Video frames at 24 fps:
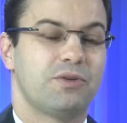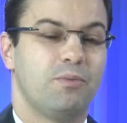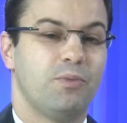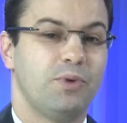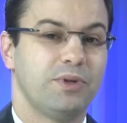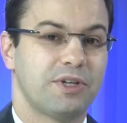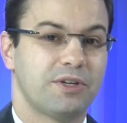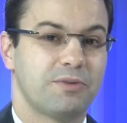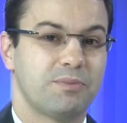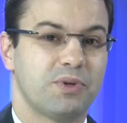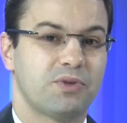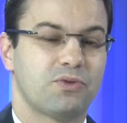
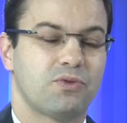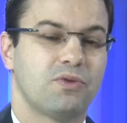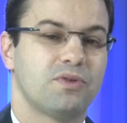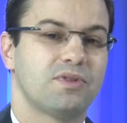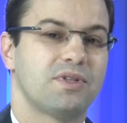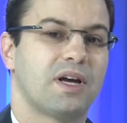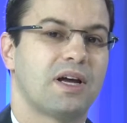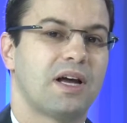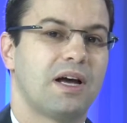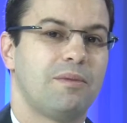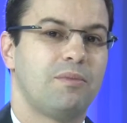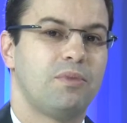Muitas
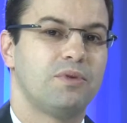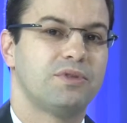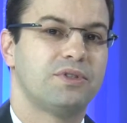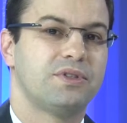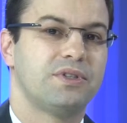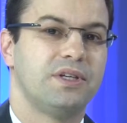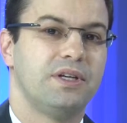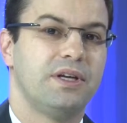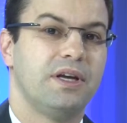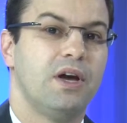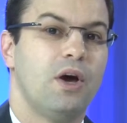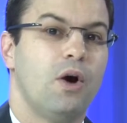pessoas acabam
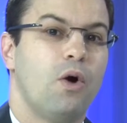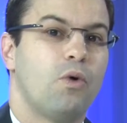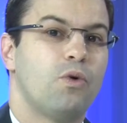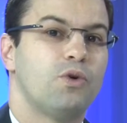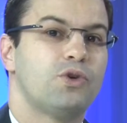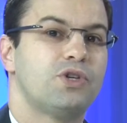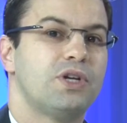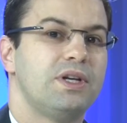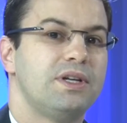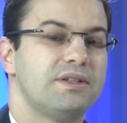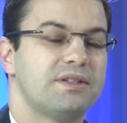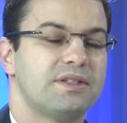se
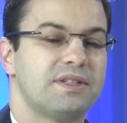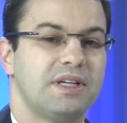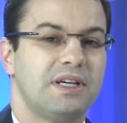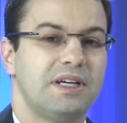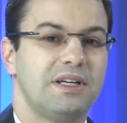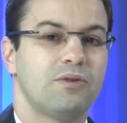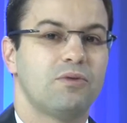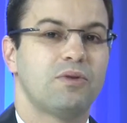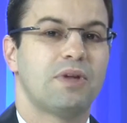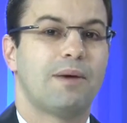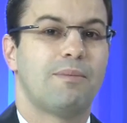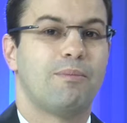
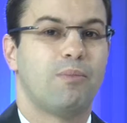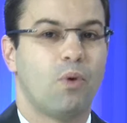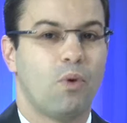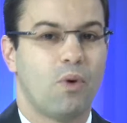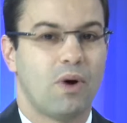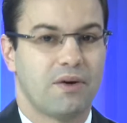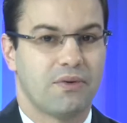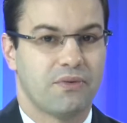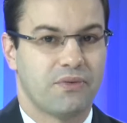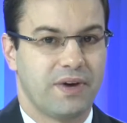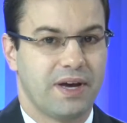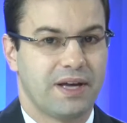utilizando da
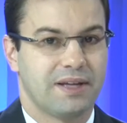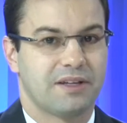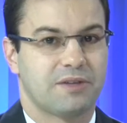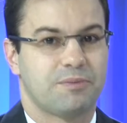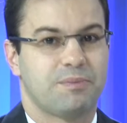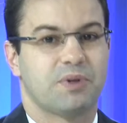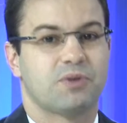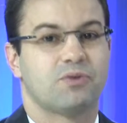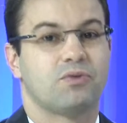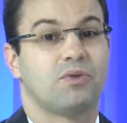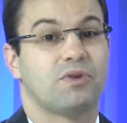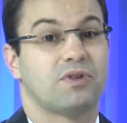boa fé das
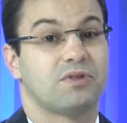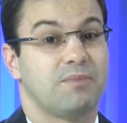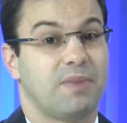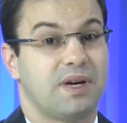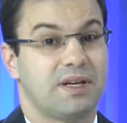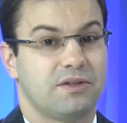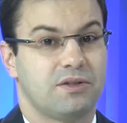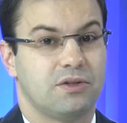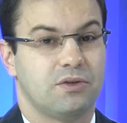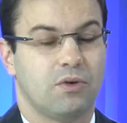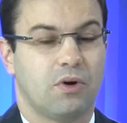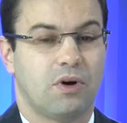pessoas
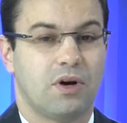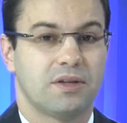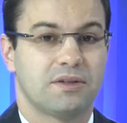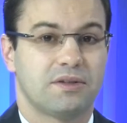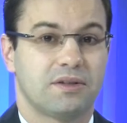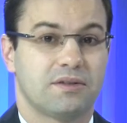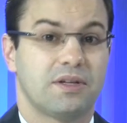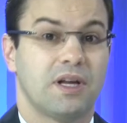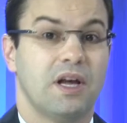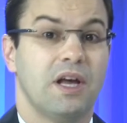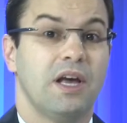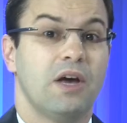mais
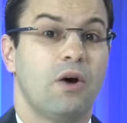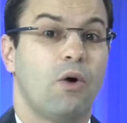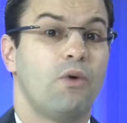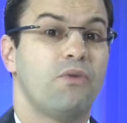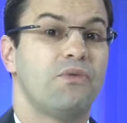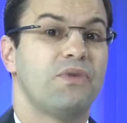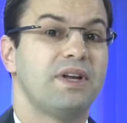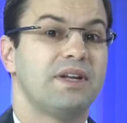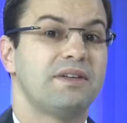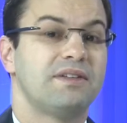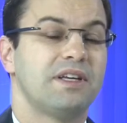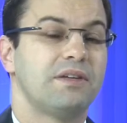idosas,
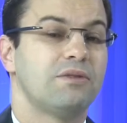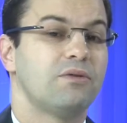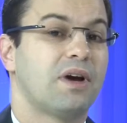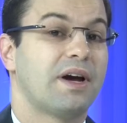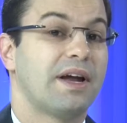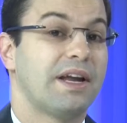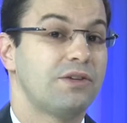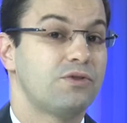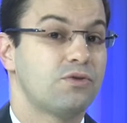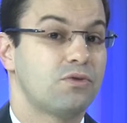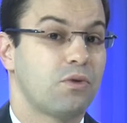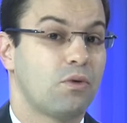oferecendo
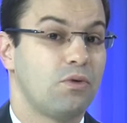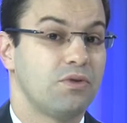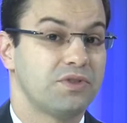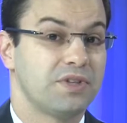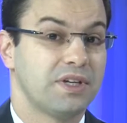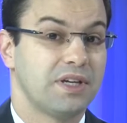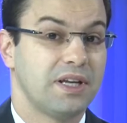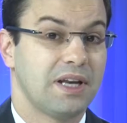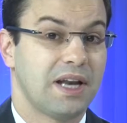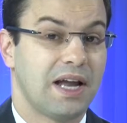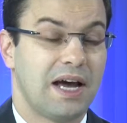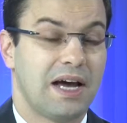crédito
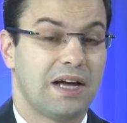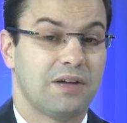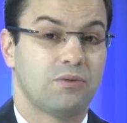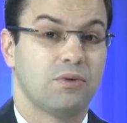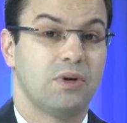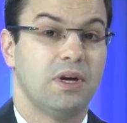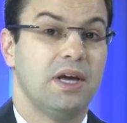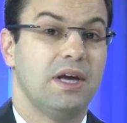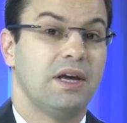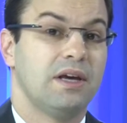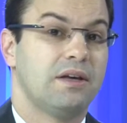consignado,